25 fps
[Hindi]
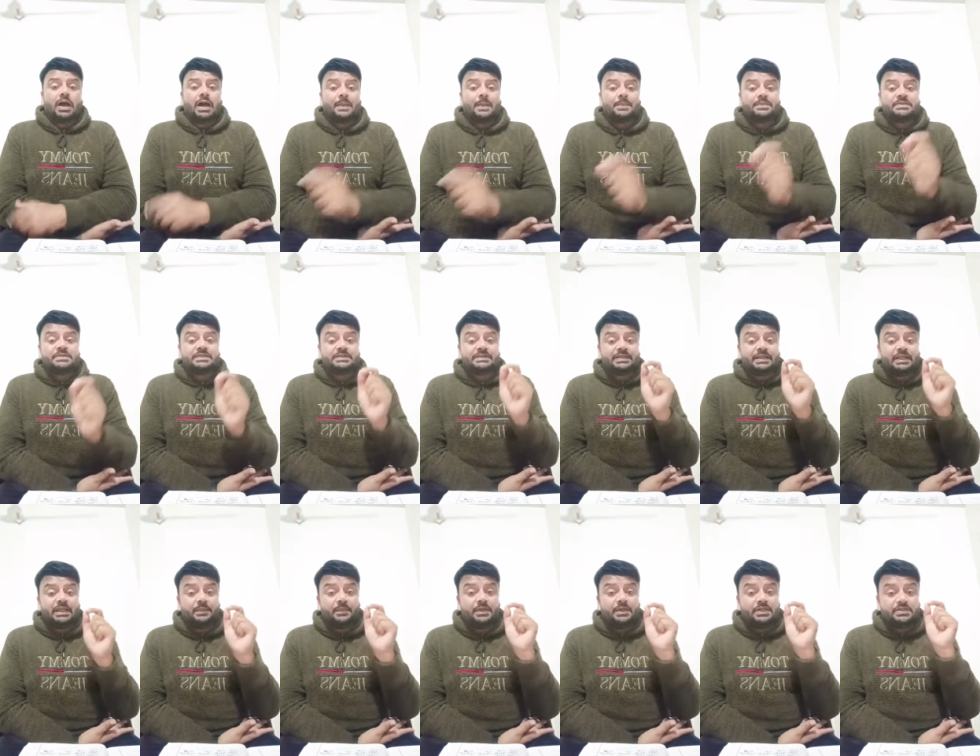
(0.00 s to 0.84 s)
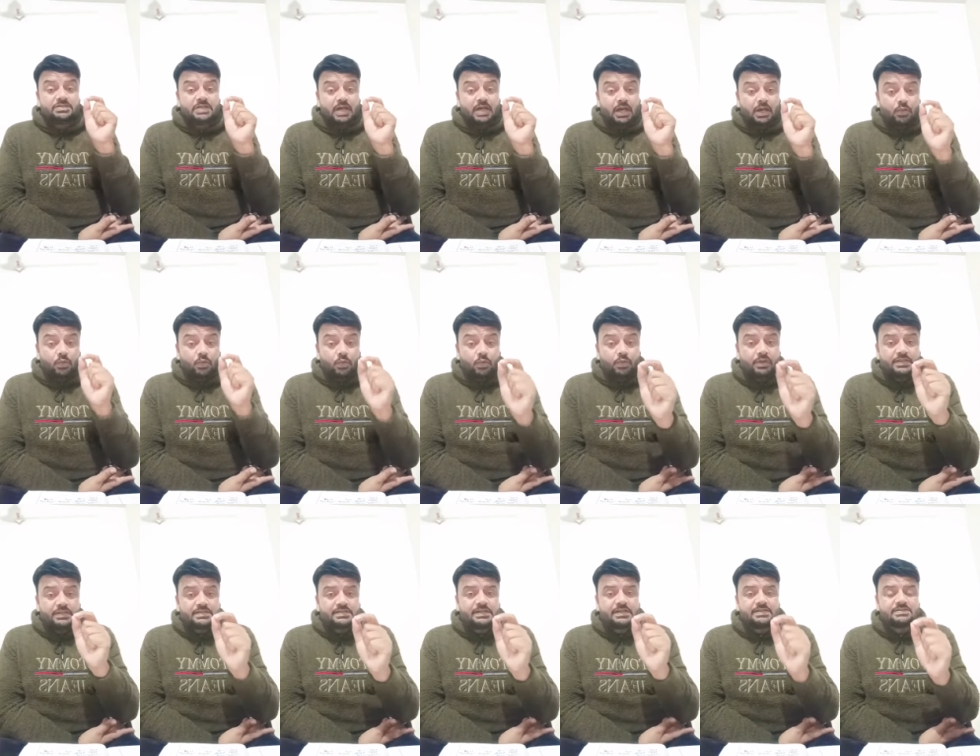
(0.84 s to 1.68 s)
आप जितने भी जागरूक
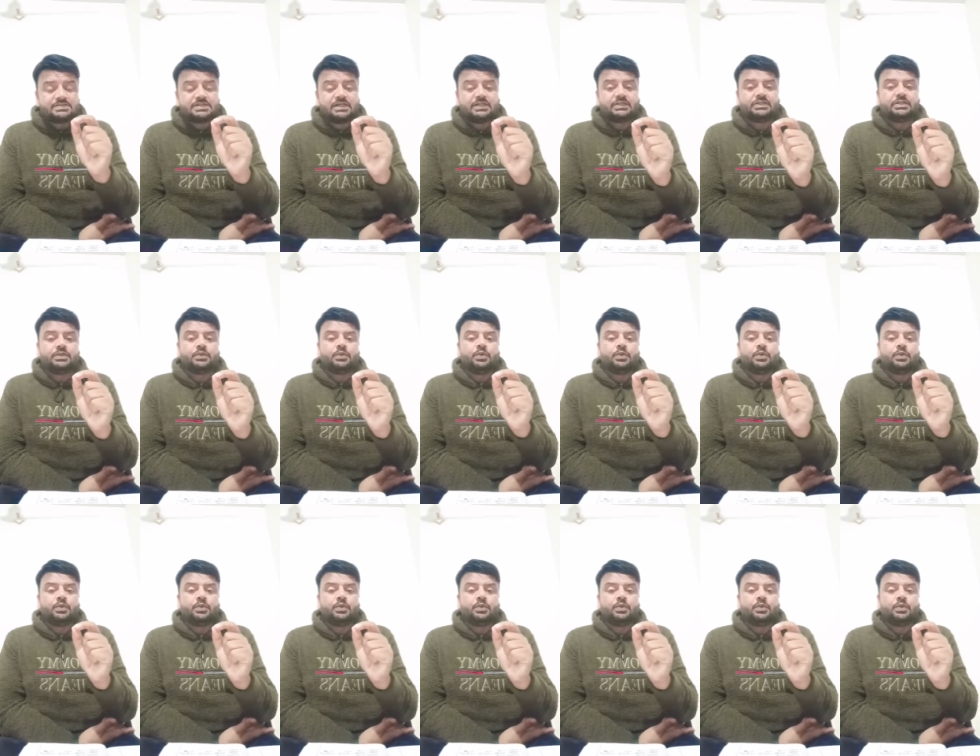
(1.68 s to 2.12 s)
किसान साथी